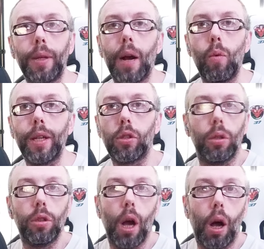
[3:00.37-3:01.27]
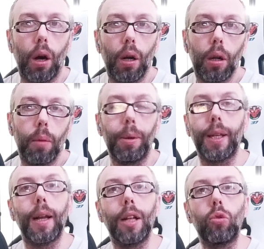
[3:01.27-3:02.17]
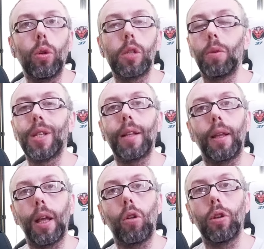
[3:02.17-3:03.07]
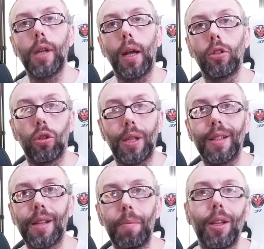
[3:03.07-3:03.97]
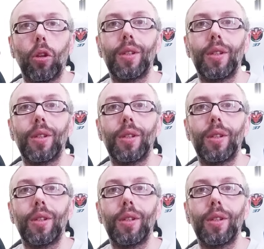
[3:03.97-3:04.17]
mi dà questo? No, perché Gran Turismo 7 che cos'è sostanzialmente?